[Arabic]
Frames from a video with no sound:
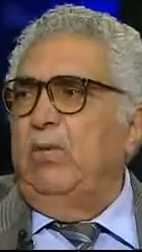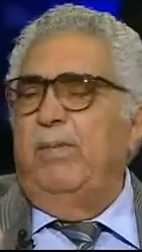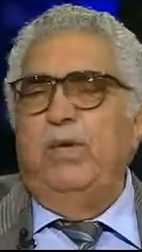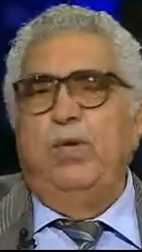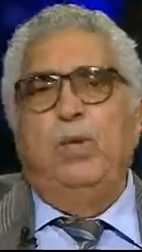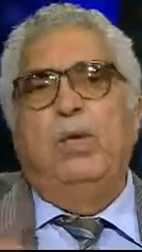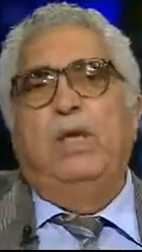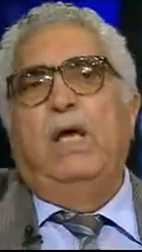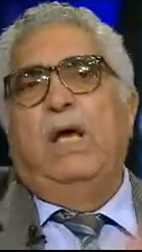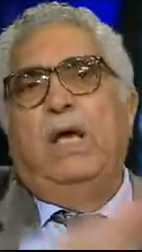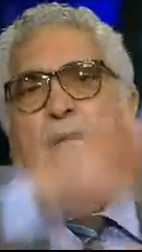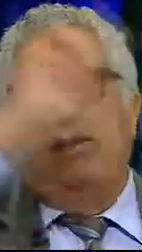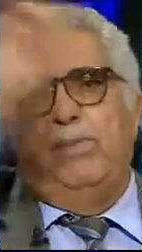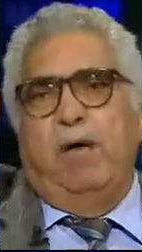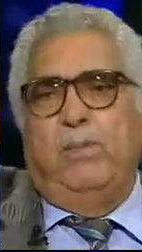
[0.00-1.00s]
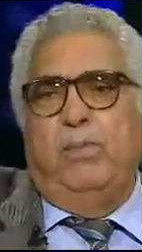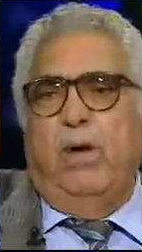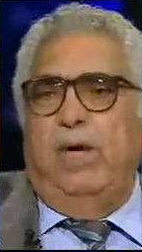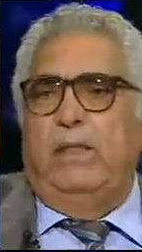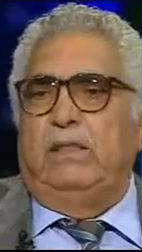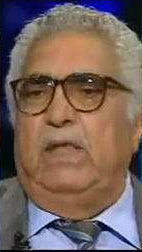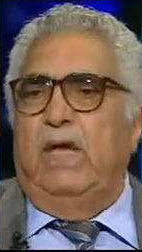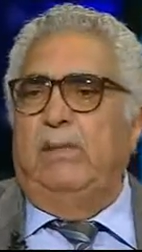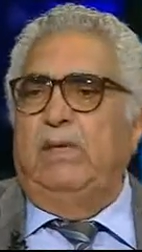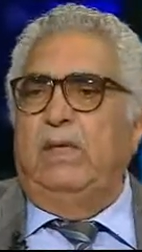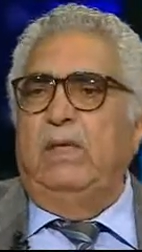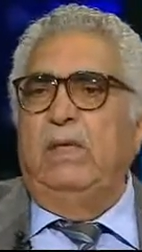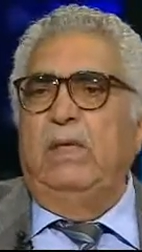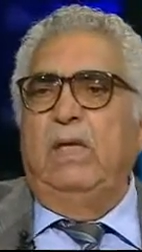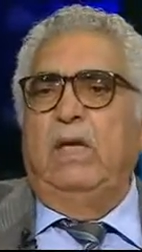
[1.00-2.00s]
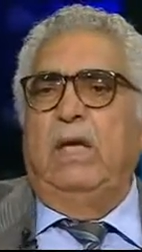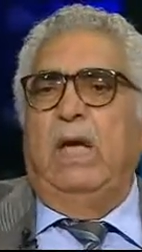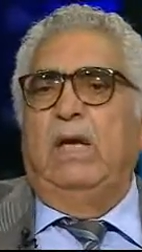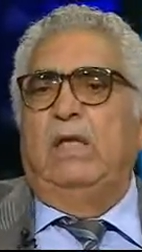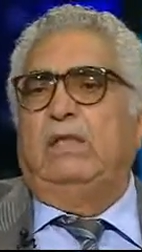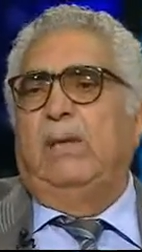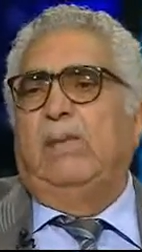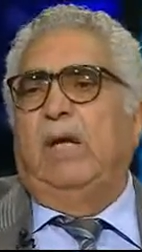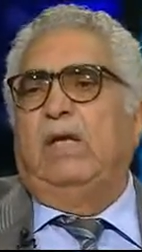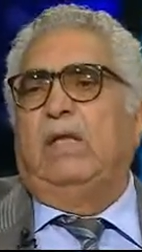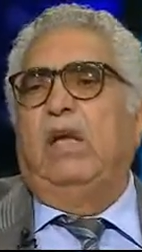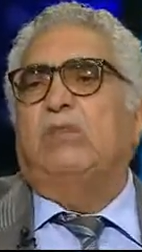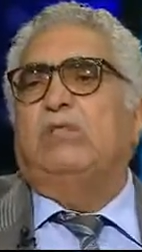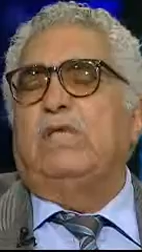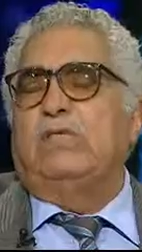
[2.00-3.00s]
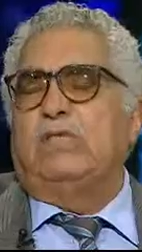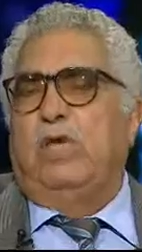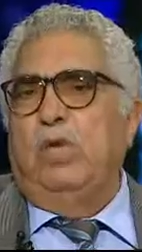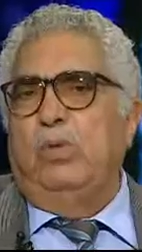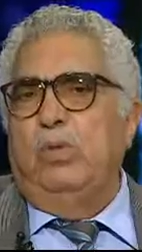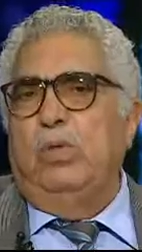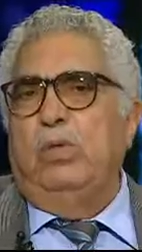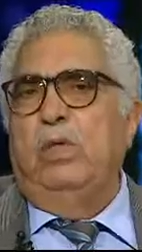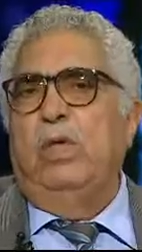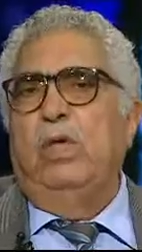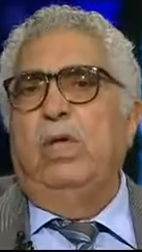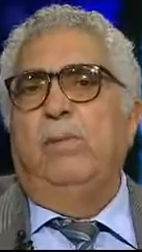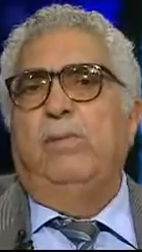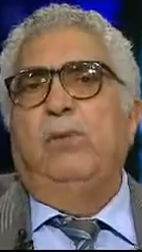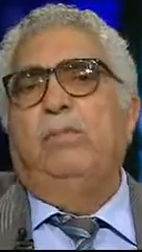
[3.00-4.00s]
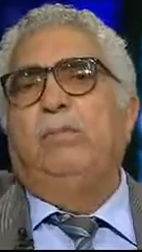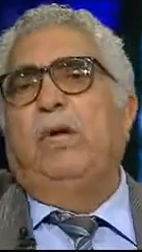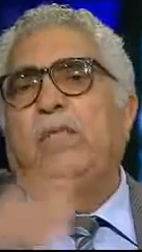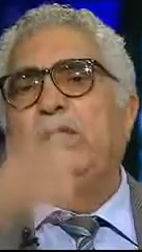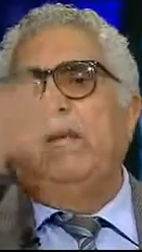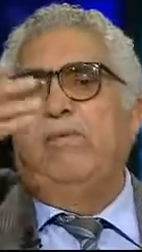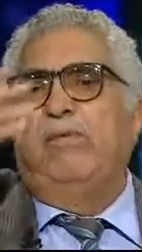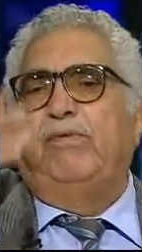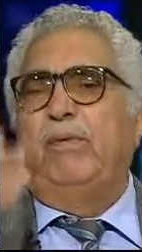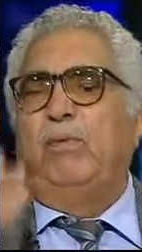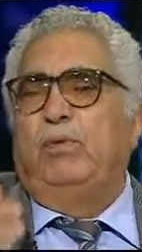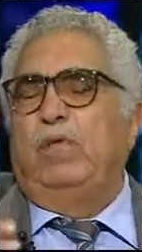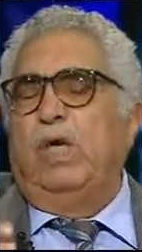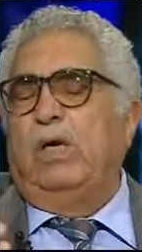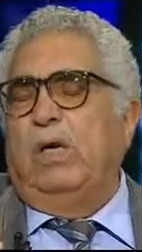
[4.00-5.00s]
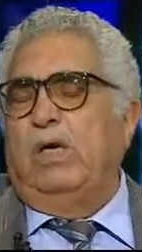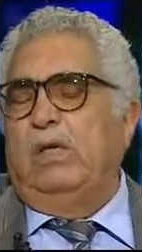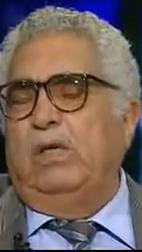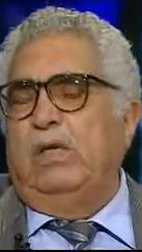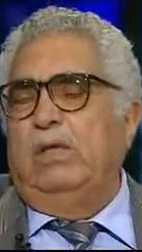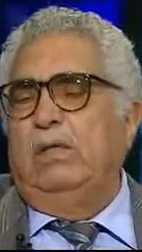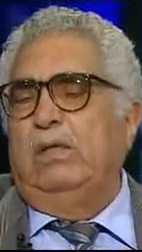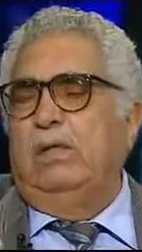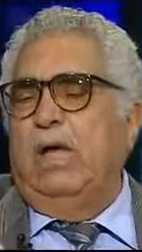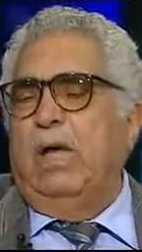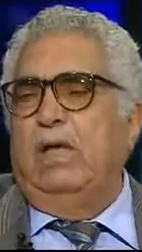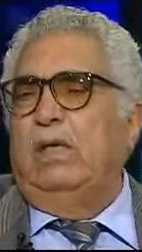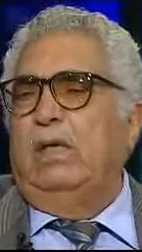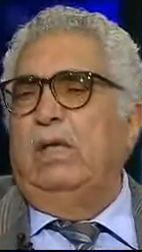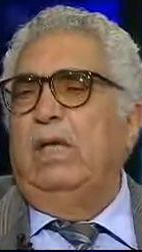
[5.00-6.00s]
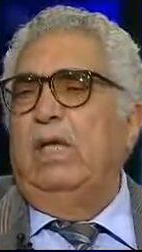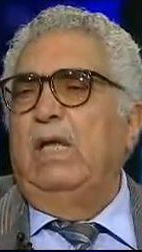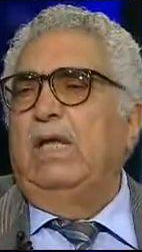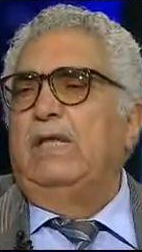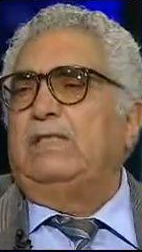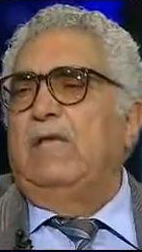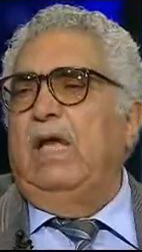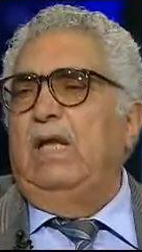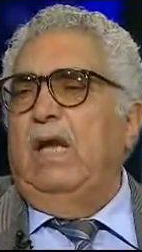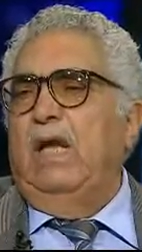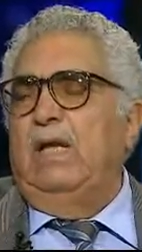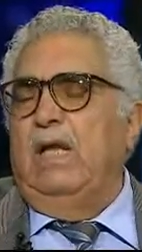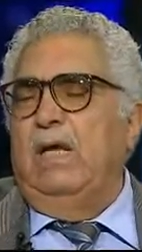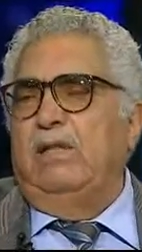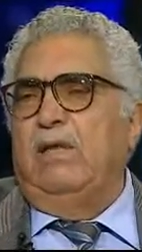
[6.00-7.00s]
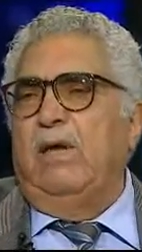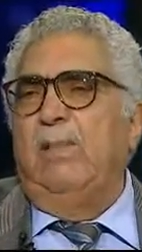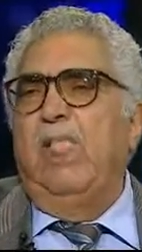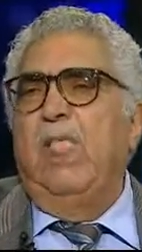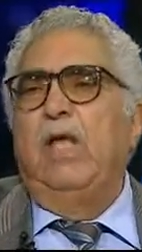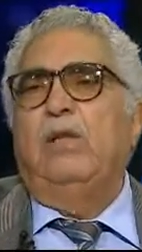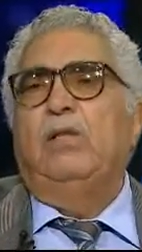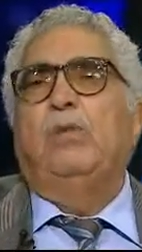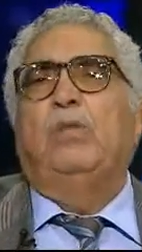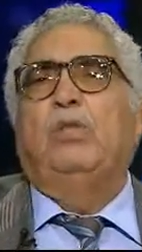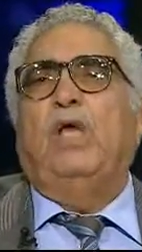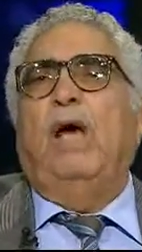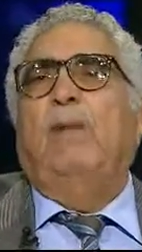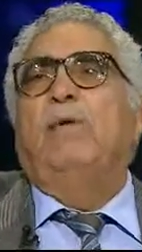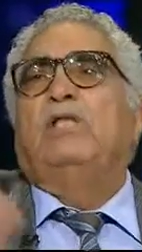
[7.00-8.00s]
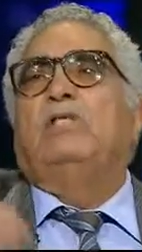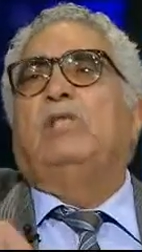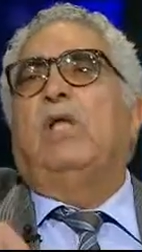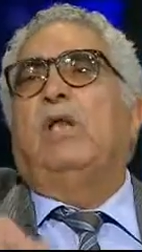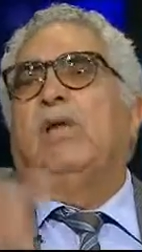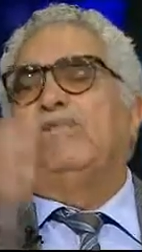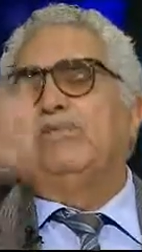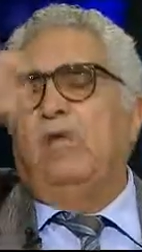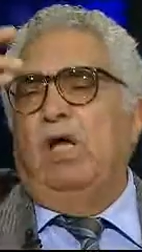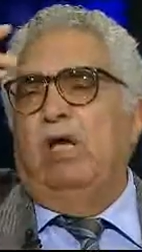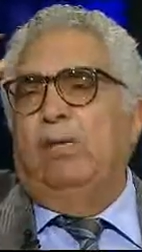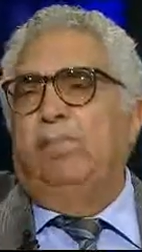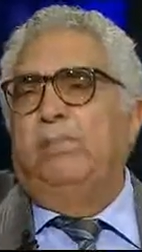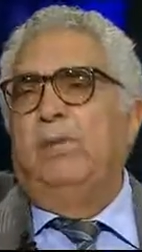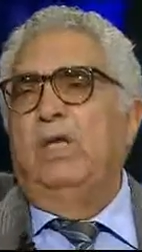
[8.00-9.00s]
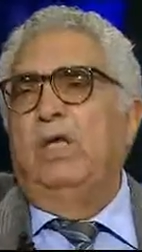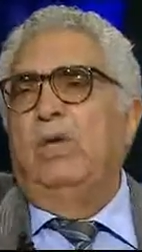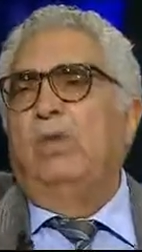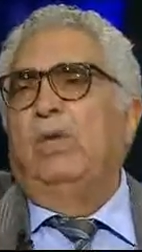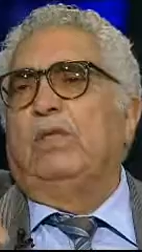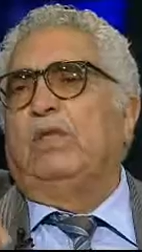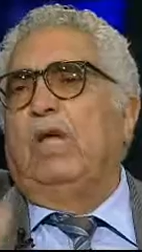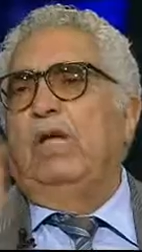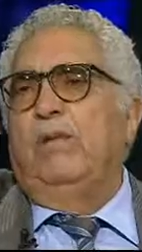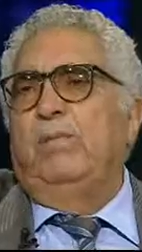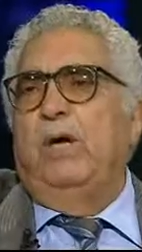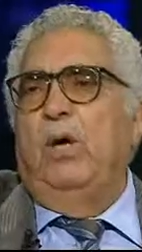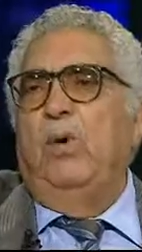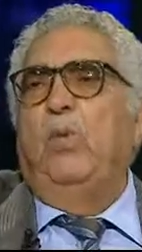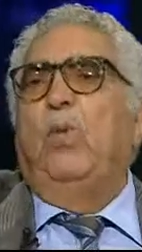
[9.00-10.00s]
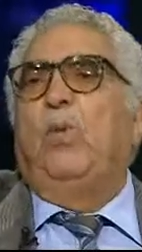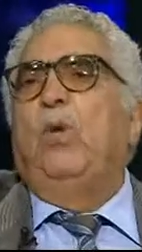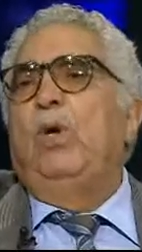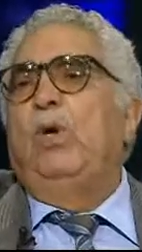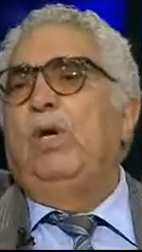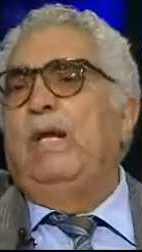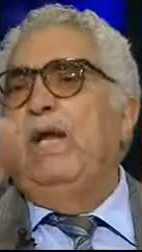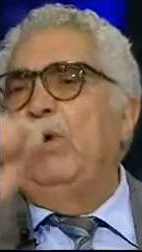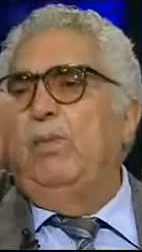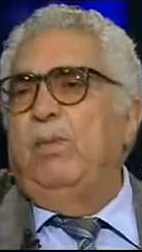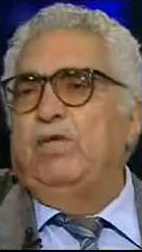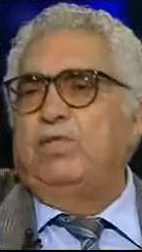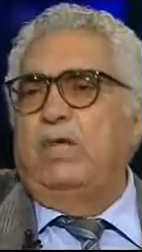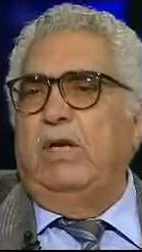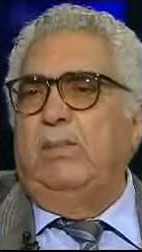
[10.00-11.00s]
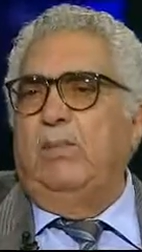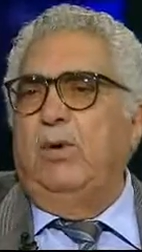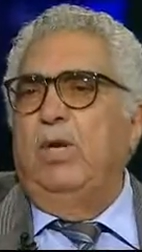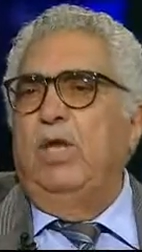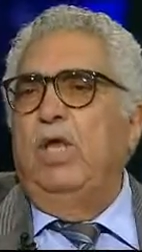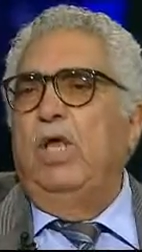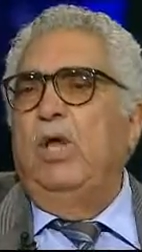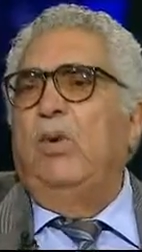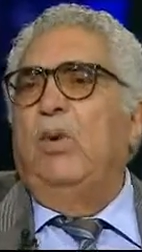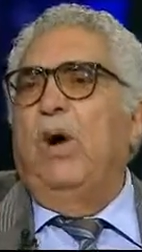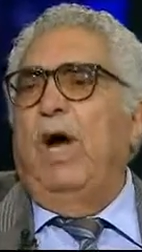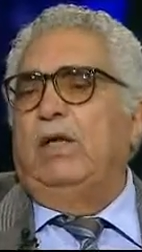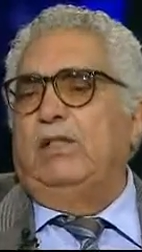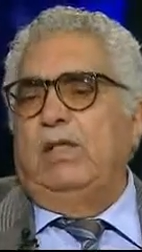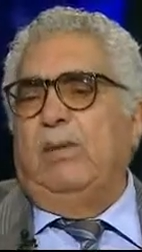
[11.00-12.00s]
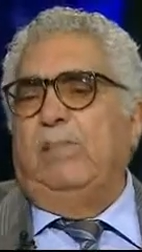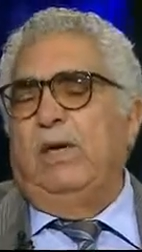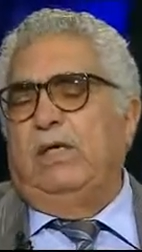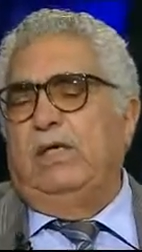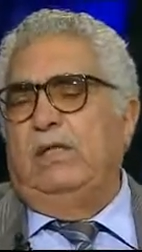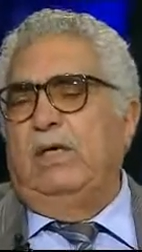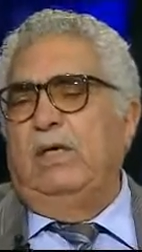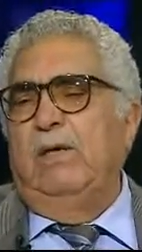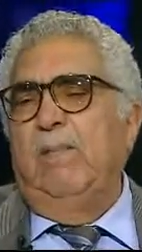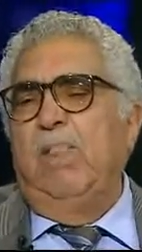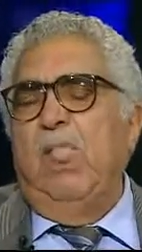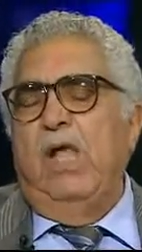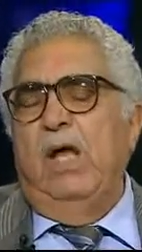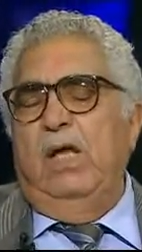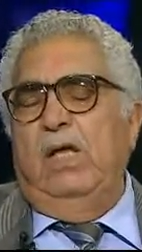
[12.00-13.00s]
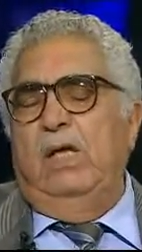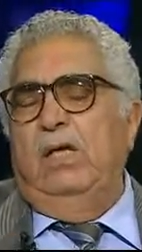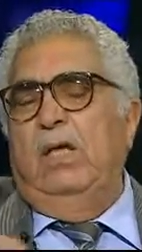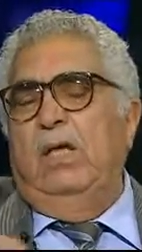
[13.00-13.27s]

ومن هنا انا المجموعه قدامي انا طبعا كاستاذ قانون بيبقى قدامي في المدرج يعني اسالي عن هذا 5000 طالب أيه. وطالبه وكل له مشاربه أمم. واكتر ما كده أمم.